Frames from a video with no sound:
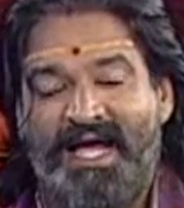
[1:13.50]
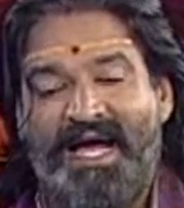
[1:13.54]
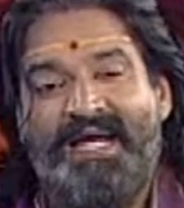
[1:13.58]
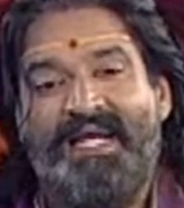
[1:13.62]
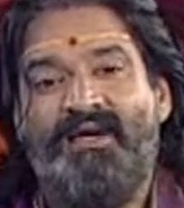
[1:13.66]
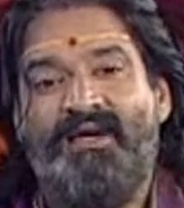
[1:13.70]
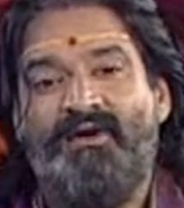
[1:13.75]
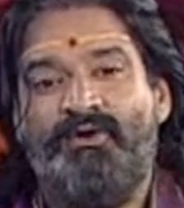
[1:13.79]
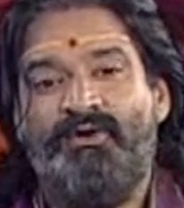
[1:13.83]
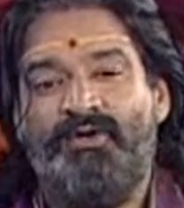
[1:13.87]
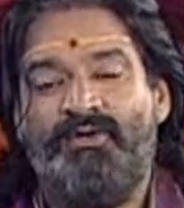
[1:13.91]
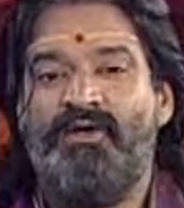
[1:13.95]

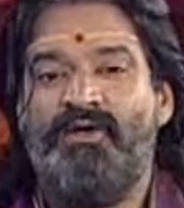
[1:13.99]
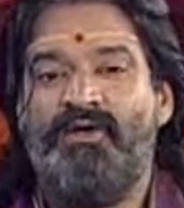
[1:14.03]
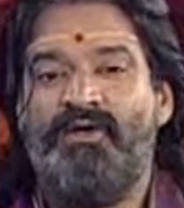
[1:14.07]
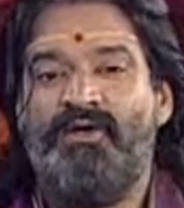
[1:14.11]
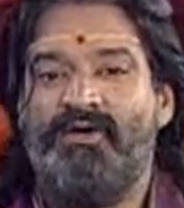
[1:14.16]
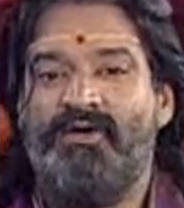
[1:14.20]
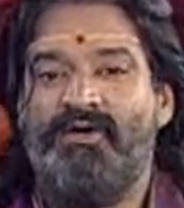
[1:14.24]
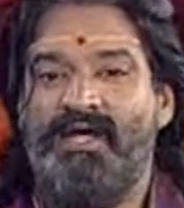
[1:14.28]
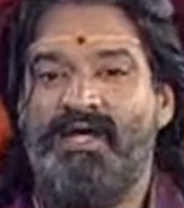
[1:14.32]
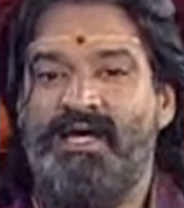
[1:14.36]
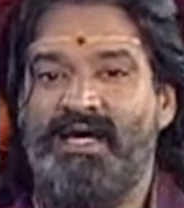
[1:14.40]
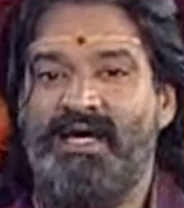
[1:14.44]
అట్లా గురువు
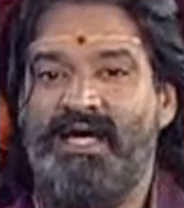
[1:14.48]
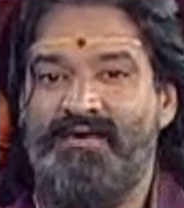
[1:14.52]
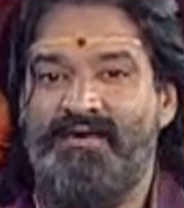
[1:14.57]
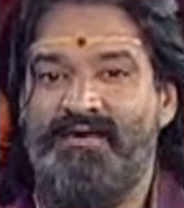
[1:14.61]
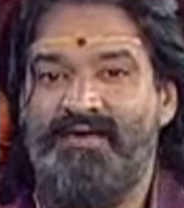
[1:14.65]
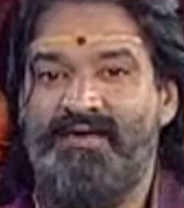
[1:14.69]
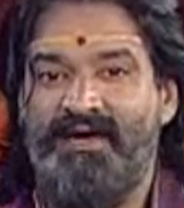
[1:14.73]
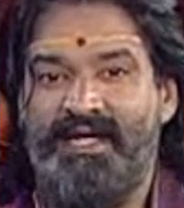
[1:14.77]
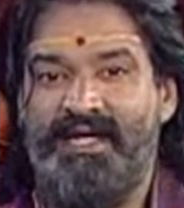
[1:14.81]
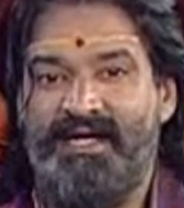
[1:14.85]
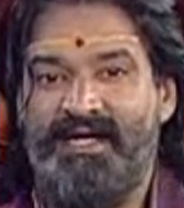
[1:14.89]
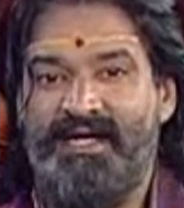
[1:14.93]
అనుగ్రహం
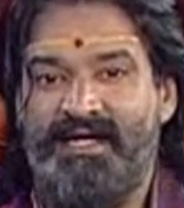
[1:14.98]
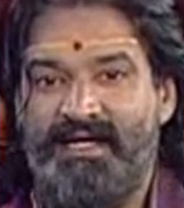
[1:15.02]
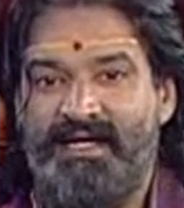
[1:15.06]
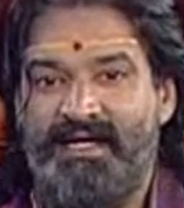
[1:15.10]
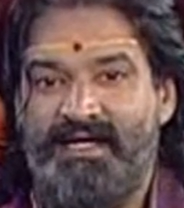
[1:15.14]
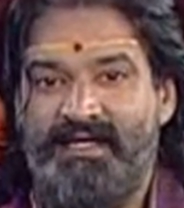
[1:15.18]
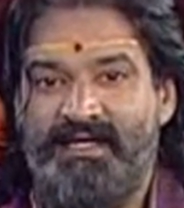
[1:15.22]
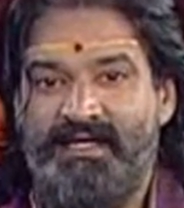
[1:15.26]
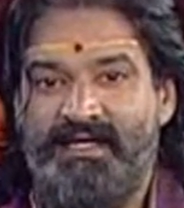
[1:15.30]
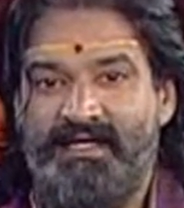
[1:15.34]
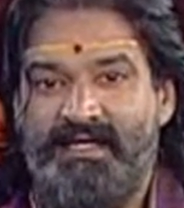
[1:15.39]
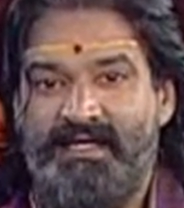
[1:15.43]
కావాలి అంటే
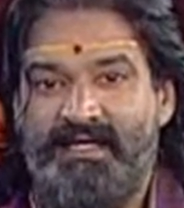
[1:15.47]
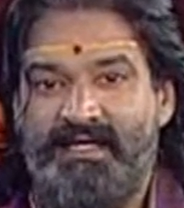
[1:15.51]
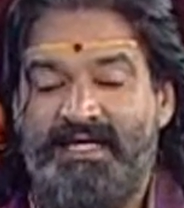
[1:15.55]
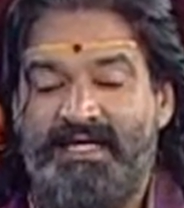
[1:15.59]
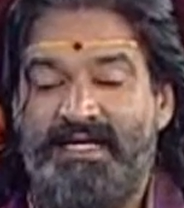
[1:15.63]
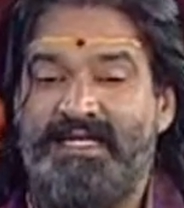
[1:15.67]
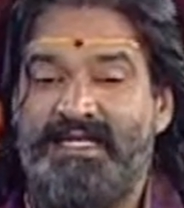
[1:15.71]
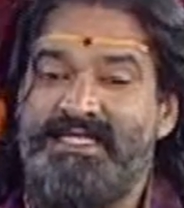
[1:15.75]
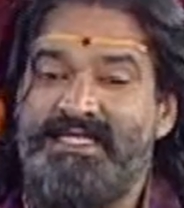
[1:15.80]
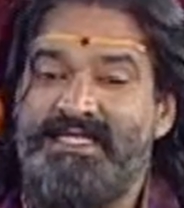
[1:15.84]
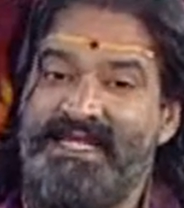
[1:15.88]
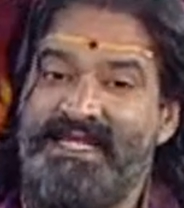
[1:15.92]

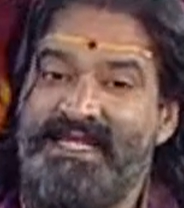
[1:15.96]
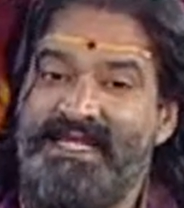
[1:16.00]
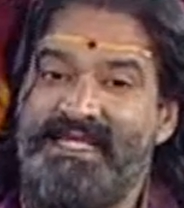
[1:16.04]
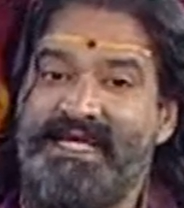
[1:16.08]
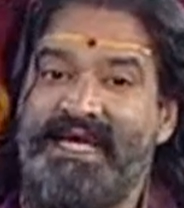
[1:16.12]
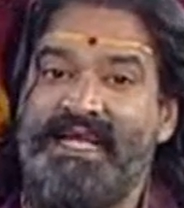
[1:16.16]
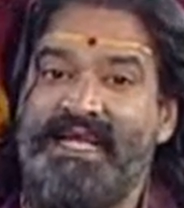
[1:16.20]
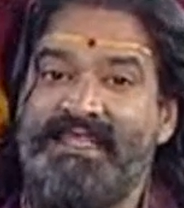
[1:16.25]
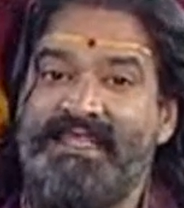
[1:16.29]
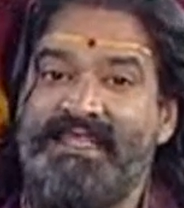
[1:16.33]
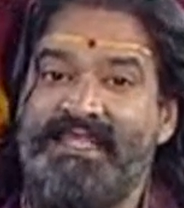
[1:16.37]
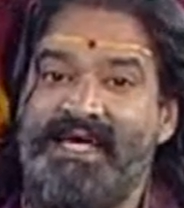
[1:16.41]

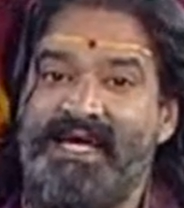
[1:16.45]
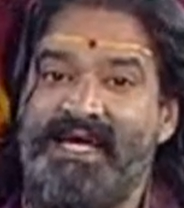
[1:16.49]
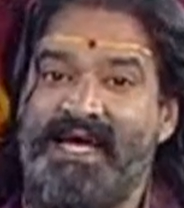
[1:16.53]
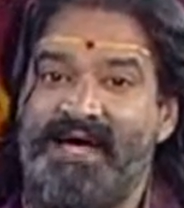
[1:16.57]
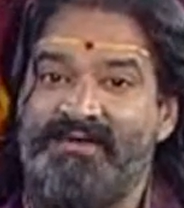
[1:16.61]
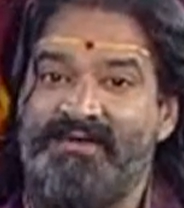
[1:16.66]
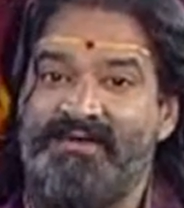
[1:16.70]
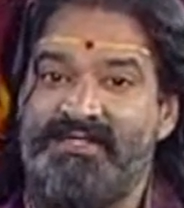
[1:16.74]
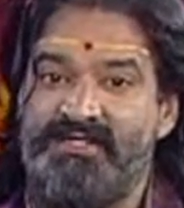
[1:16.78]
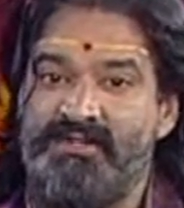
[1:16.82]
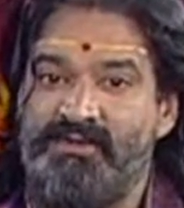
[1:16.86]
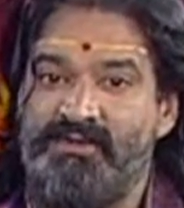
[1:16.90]
జాతకరీత్యా
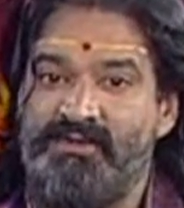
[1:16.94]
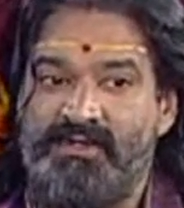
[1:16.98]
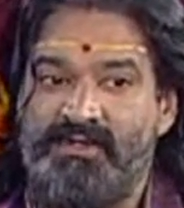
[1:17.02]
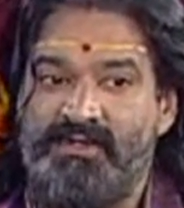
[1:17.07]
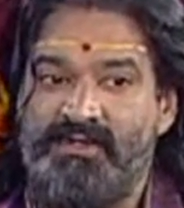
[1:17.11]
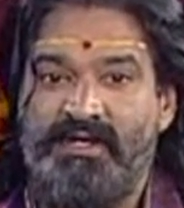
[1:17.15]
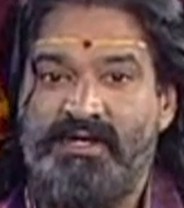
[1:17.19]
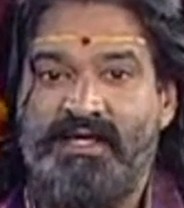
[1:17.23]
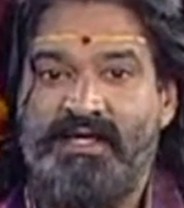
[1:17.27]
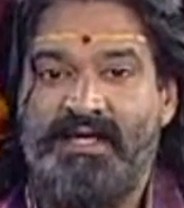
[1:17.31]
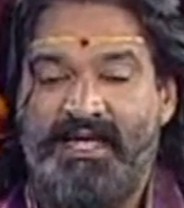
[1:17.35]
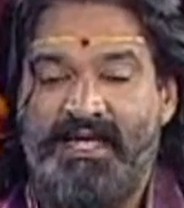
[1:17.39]
కావచ్చు
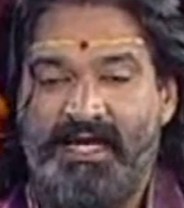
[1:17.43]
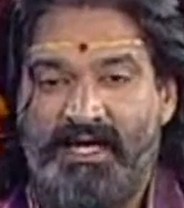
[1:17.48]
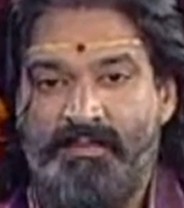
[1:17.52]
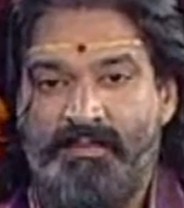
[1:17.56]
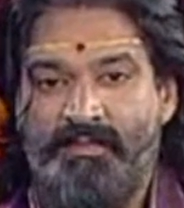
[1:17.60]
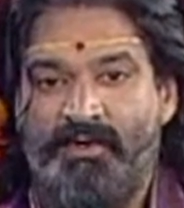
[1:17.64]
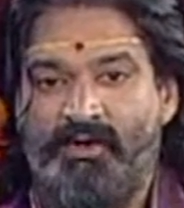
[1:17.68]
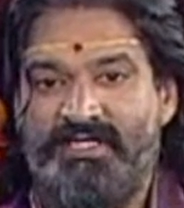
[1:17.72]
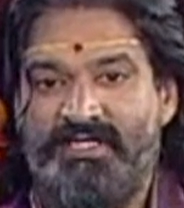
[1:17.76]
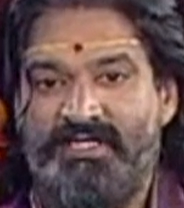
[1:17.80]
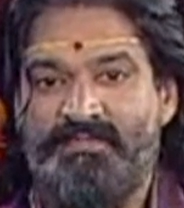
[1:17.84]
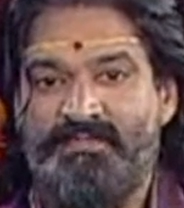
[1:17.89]
నీకు
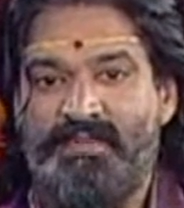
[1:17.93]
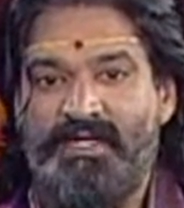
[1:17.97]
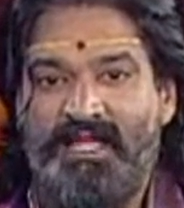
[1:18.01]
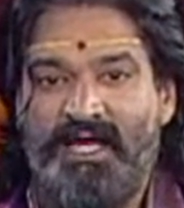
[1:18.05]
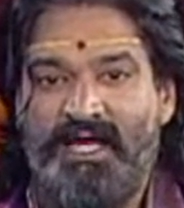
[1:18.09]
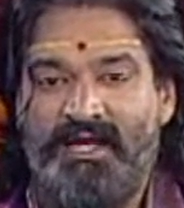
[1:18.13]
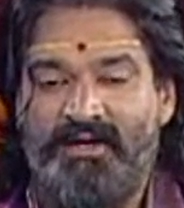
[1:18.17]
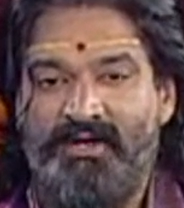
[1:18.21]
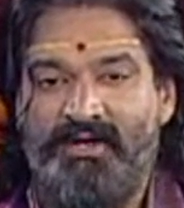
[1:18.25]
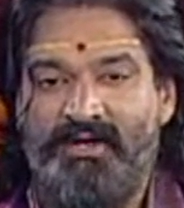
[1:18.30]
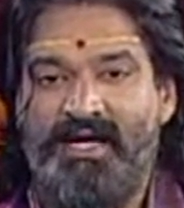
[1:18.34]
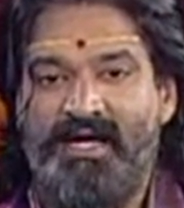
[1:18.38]
బృహస్పతి
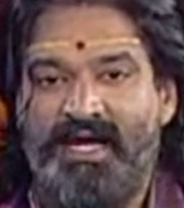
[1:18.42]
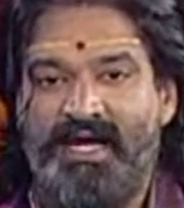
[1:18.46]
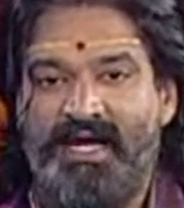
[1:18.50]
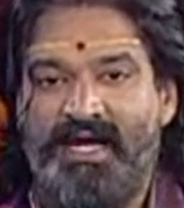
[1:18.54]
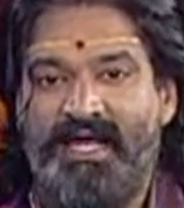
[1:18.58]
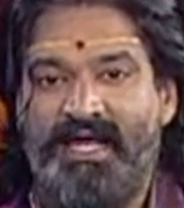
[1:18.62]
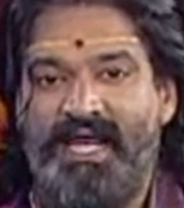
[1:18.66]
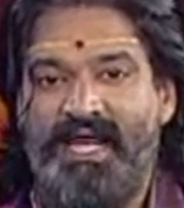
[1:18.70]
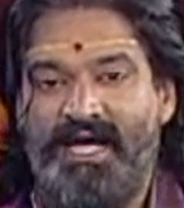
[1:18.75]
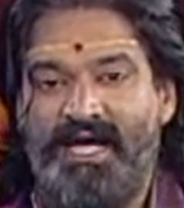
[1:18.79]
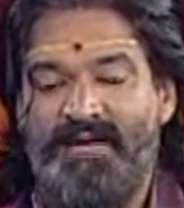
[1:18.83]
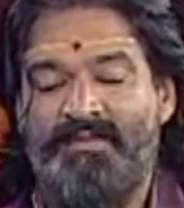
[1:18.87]
అనుగ్రహం
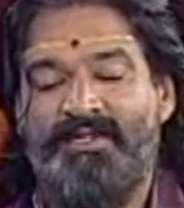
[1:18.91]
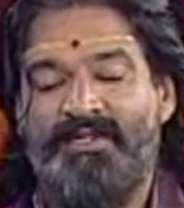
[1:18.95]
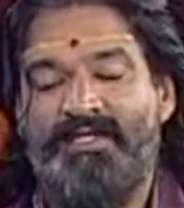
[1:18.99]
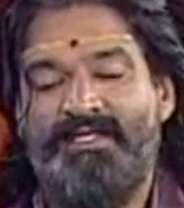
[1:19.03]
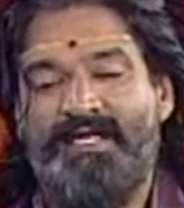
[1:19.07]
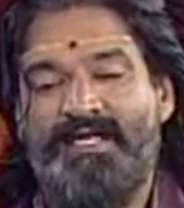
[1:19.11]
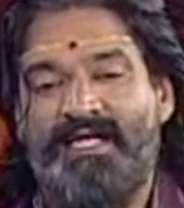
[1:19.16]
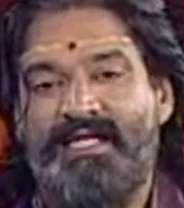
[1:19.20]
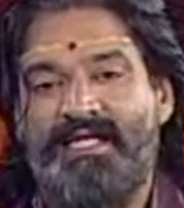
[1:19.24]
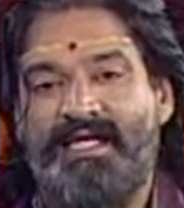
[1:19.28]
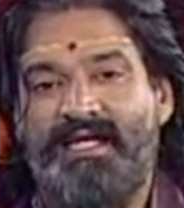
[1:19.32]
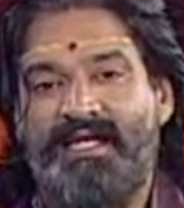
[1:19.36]
కనుక లేకపోతే
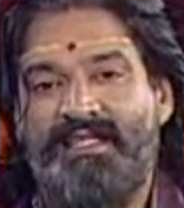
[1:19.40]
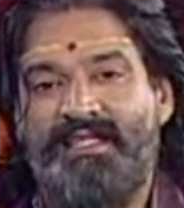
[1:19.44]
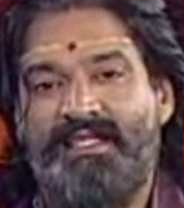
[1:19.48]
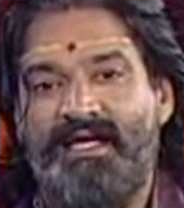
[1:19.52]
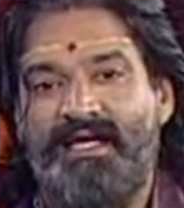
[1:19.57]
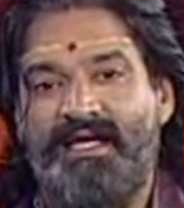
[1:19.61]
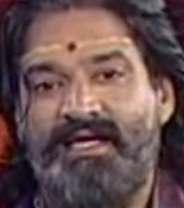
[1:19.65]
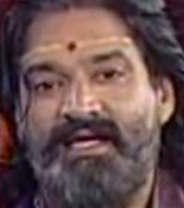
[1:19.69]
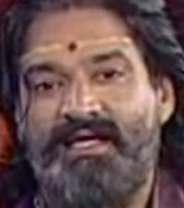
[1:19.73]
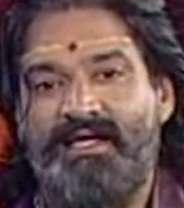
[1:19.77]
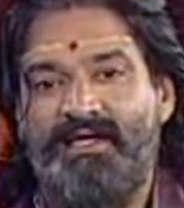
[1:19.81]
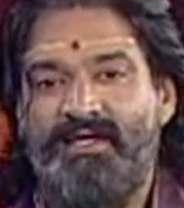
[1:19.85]
జాతకరీత్యా
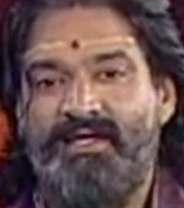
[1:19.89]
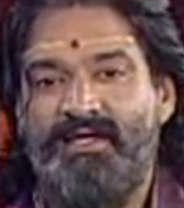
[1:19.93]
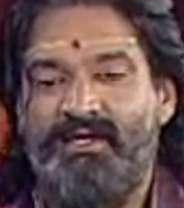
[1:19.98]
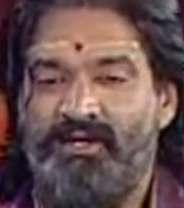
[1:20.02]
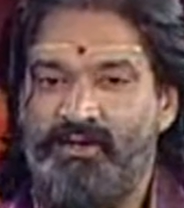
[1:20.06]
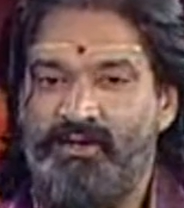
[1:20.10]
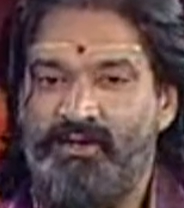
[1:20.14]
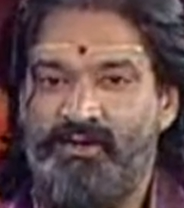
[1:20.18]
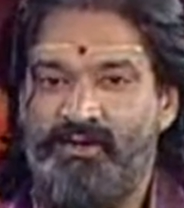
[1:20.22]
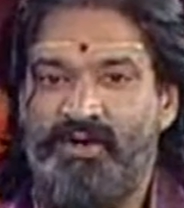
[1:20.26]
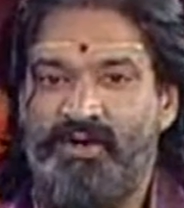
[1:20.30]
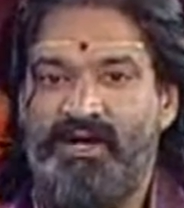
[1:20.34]

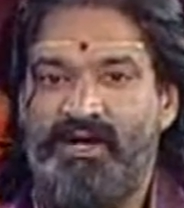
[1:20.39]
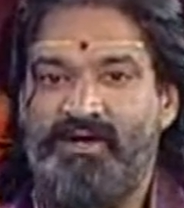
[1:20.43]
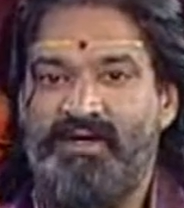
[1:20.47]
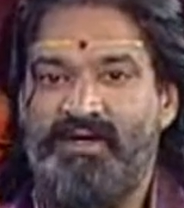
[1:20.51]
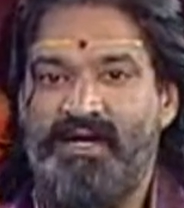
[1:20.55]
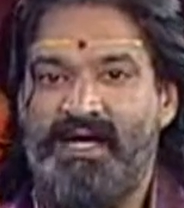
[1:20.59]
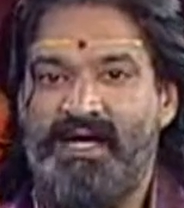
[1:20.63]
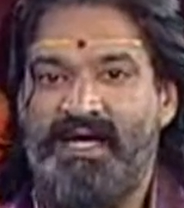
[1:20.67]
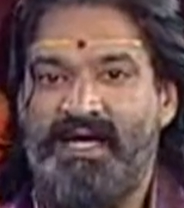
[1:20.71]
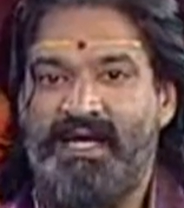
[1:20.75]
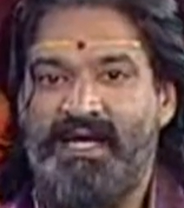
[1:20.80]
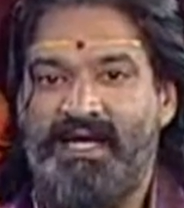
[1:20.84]
గురువు
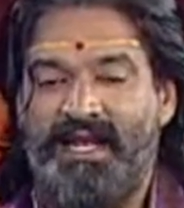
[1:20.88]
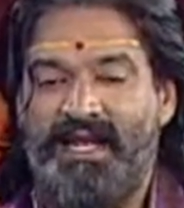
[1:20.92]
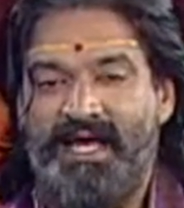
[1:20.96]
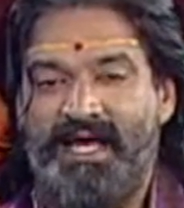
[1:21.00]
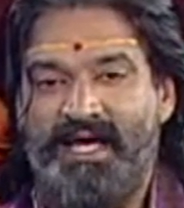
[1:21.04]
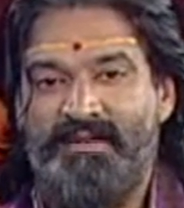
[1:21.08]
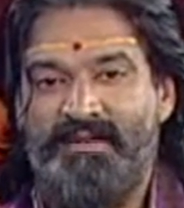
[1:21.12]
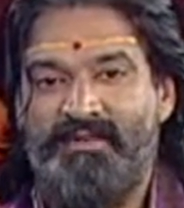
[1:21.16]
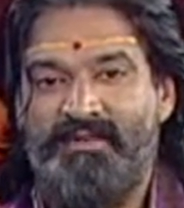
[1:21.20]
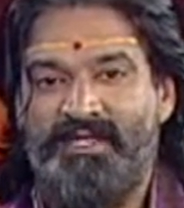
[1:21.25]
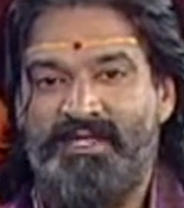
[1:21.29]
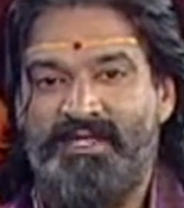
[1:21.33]
అనుగ్రహం కనుక
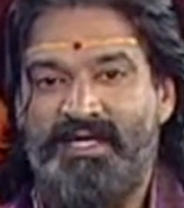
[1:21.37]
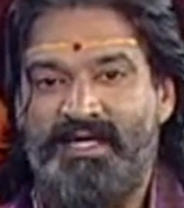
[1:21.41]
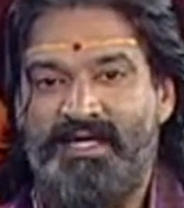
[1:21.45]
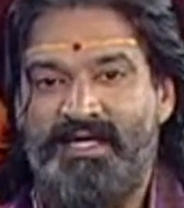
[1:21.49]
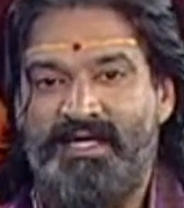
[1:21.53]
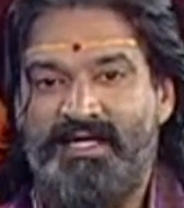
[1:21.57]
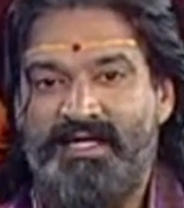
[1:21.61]
లేకపోతే